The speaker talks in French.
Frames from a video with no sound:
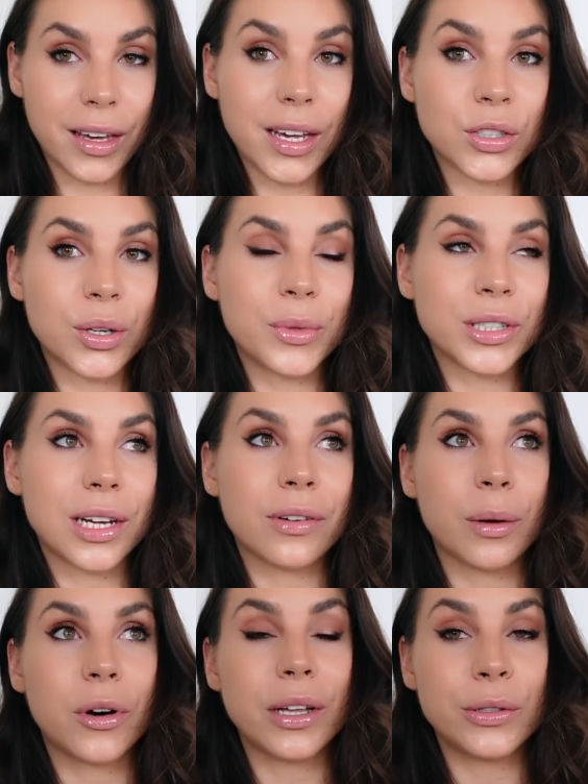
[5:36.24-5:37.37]
et je mangeais
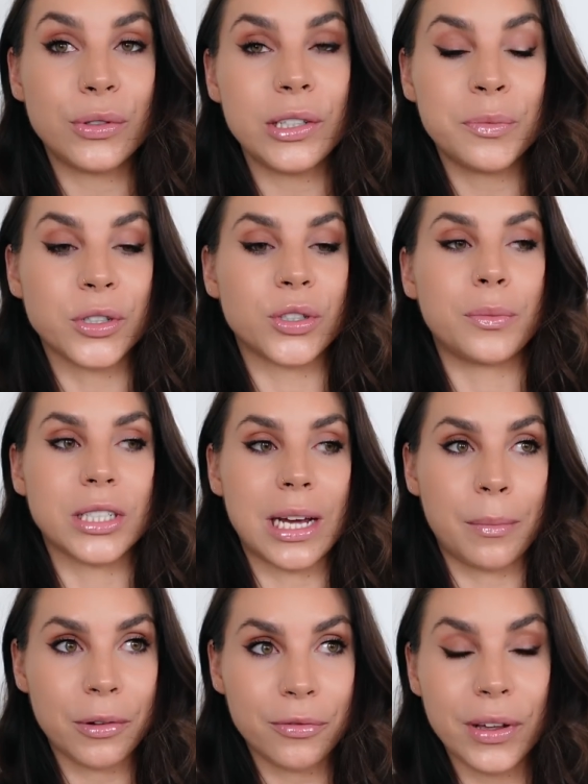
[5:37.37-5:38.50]
vraiment intuitivement. Je mangeais à
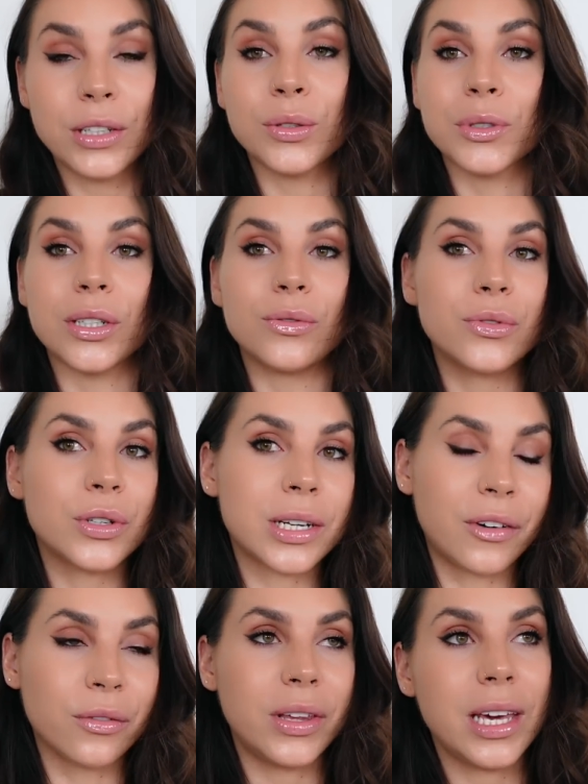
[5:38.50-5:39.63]
ma faim, je mangeais tout ce que
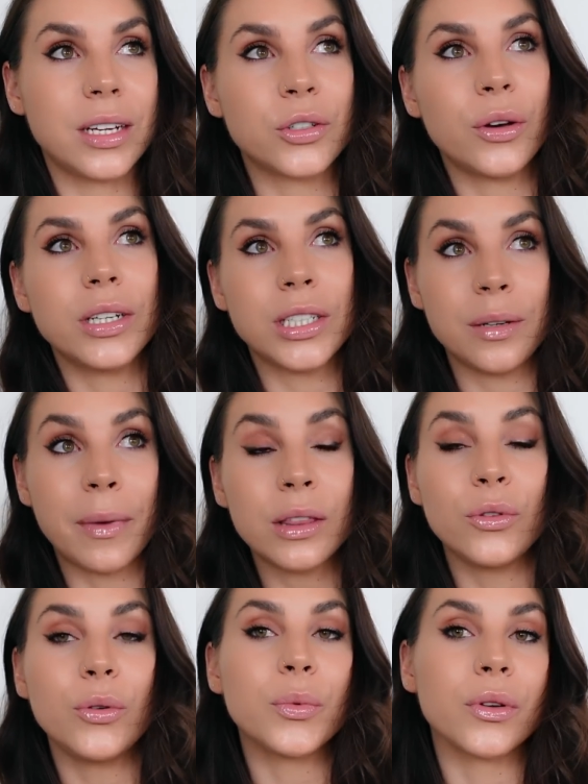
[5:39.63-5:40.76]
j'avais envie et j'ai
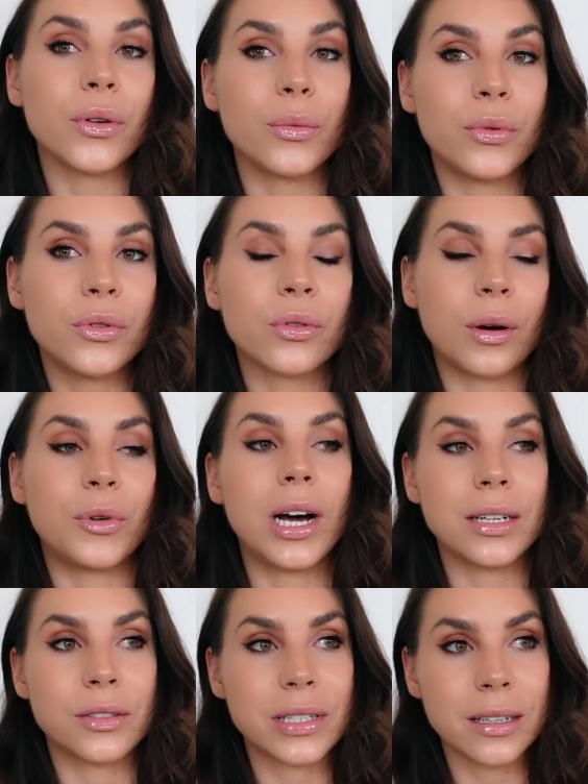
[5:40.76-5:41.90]
maintenu pendant plus de 3 mois
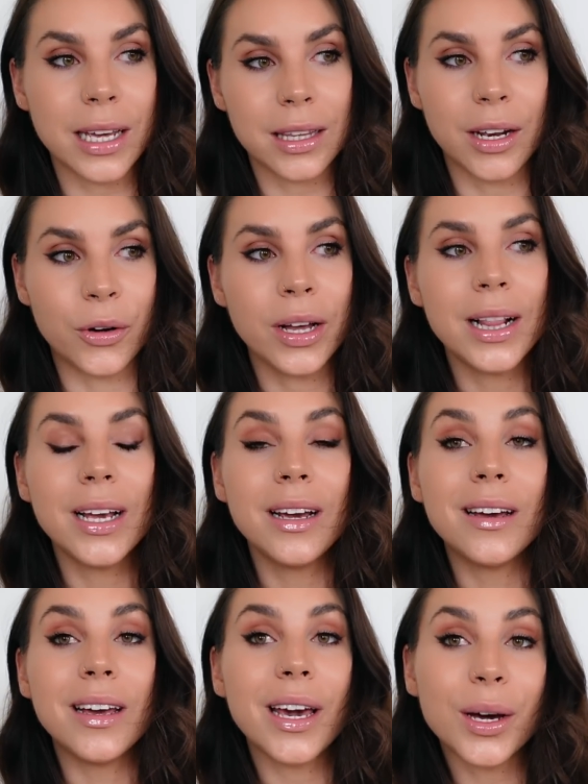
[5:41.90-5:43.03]
à 64 kg.
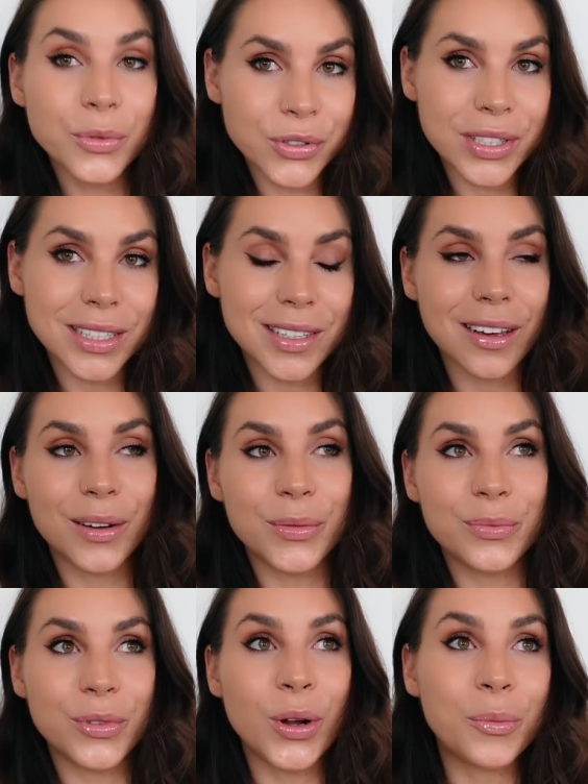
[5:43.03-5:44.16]
Et comme je vous ai dit,
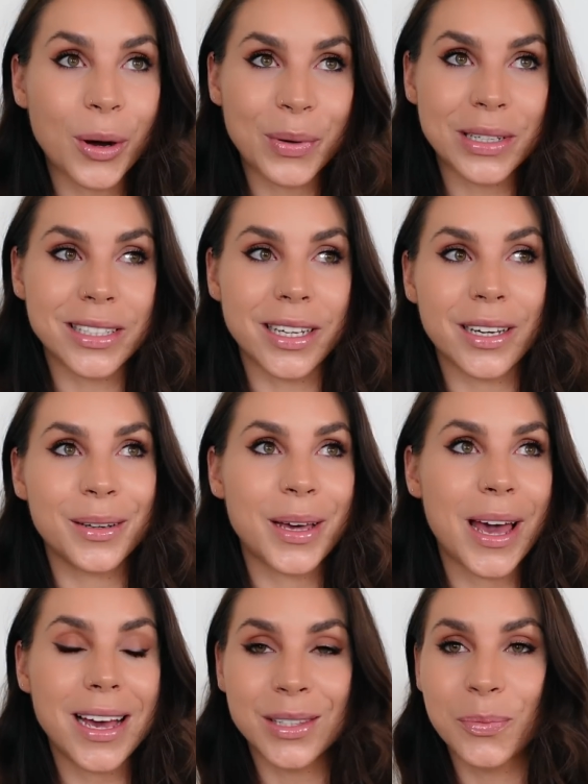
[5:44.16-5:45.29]
le mois passé,
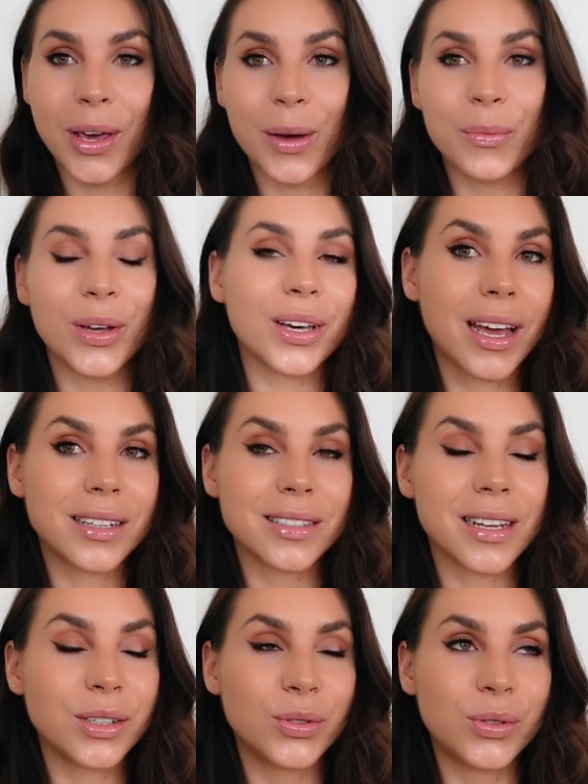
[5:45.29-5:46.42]
SPM
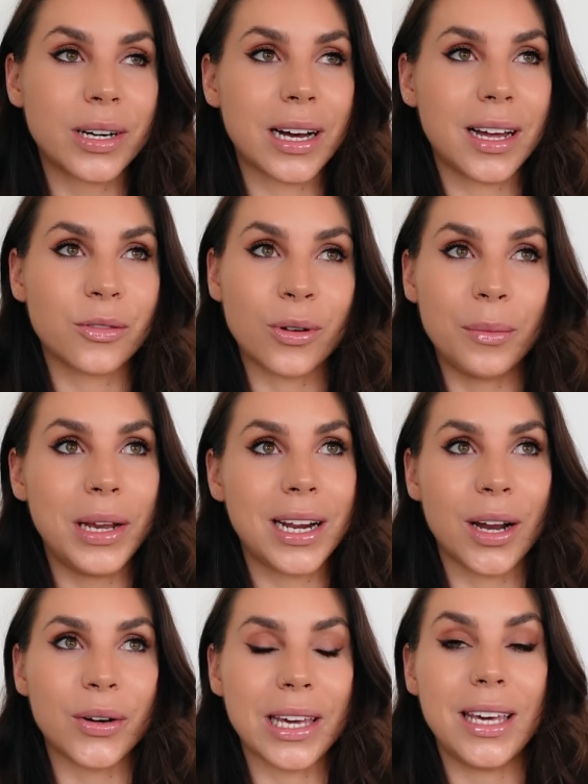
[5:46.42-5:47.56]
4-5 jours à 3000
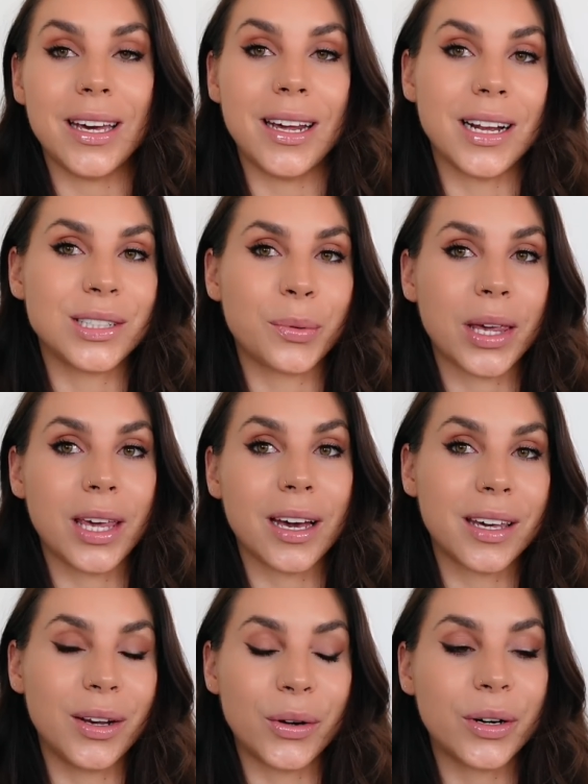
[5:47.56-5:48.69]
calories et là j'ai pris 1
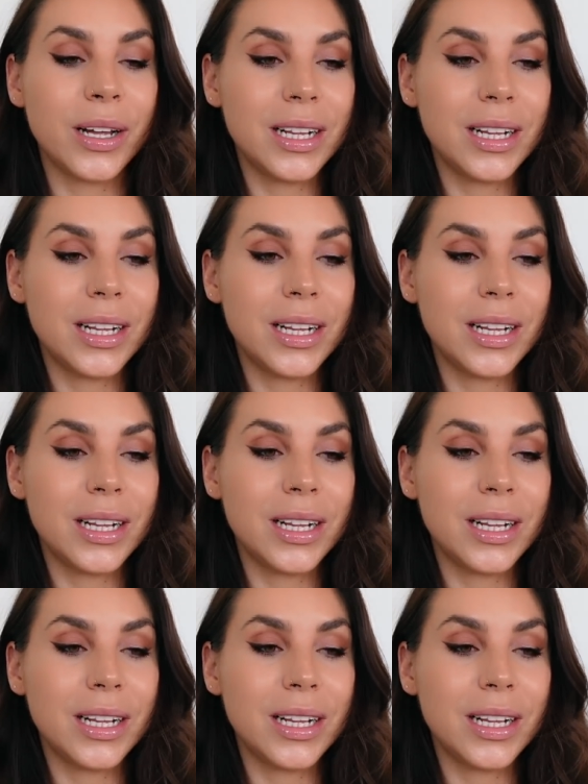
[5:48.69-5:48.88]
kg